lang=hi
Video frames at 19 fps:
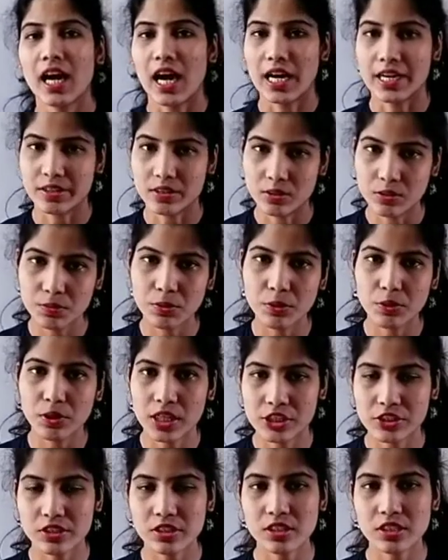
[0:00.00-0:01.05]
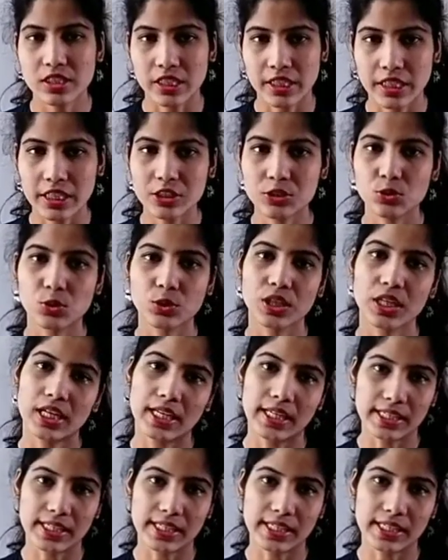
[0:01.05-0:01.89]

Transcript: हाइड्रोबोरेशन ठीक है जो कि